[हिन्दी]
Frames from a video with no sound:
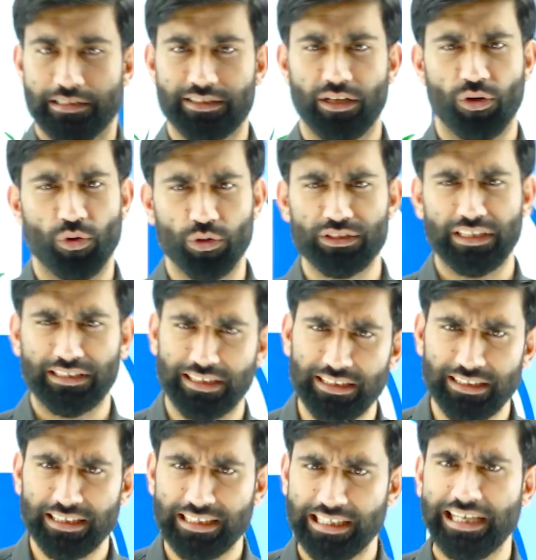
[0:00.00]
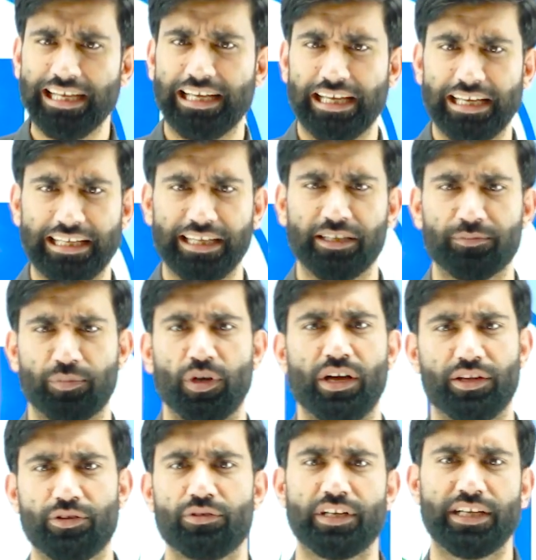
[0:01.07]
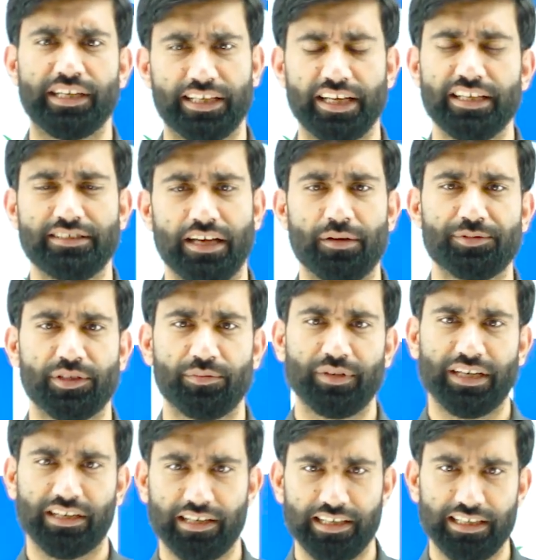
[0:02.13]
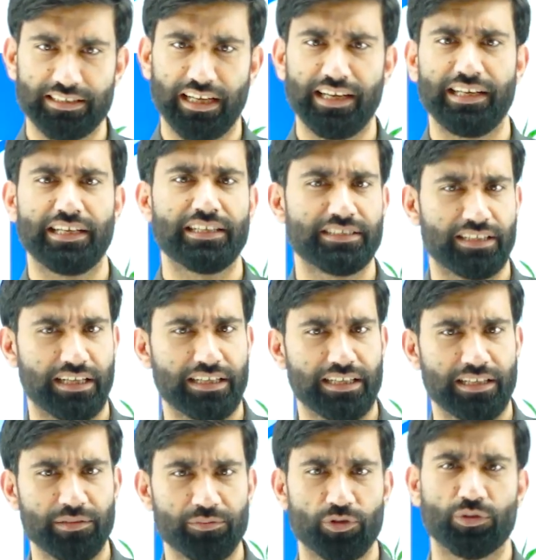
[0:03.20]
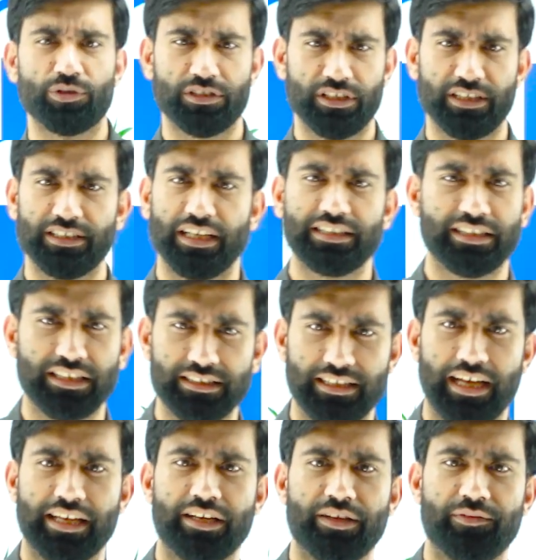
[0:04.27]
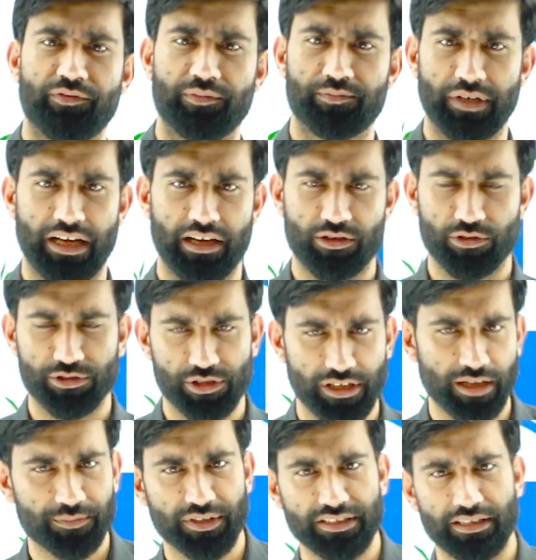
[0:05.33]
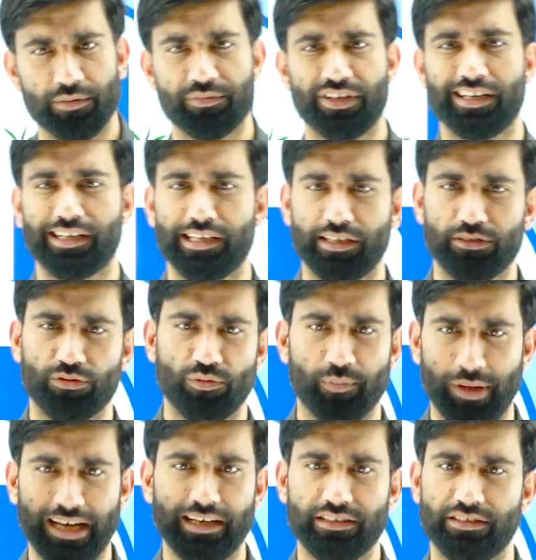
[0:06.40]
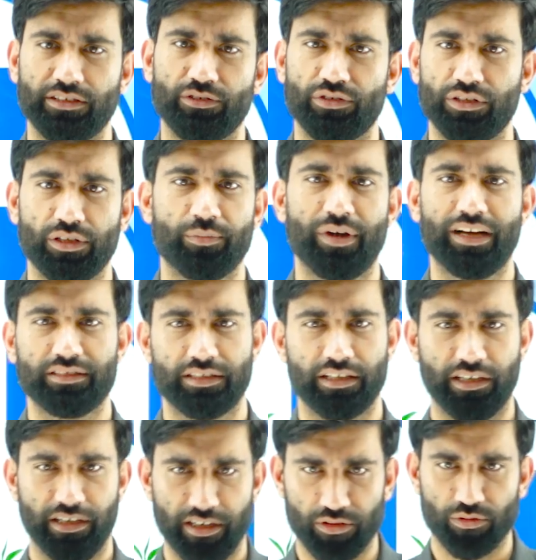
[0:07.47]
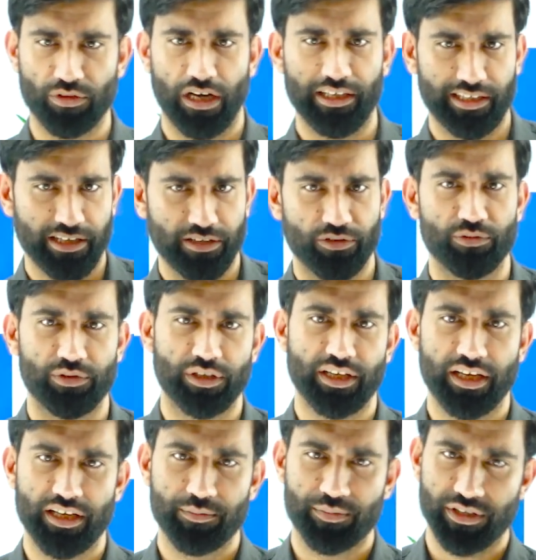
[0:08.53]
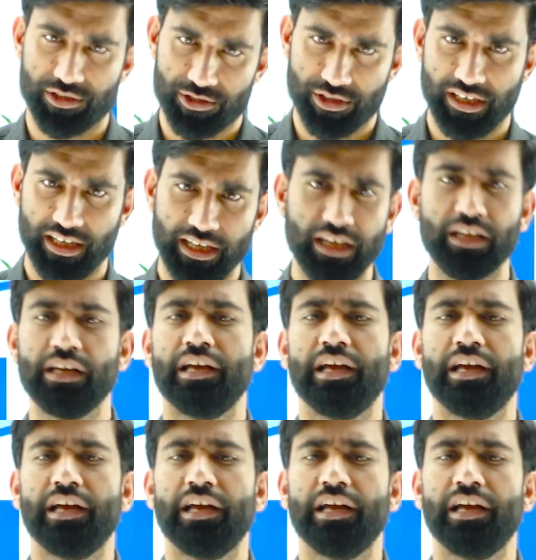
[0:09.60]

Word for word: जब हो सकता था कि ये एक एक यूनिट के हिसाब से भी रख लिए जाएं लेकिन अगर हम गोंड जनजाति के सारे क्वेश्चन आपके सामने रखेंगे तो पहले से क्योंकि दिमाग सक्रिय होगा कि ये गोंड के ही प्रश्न हैं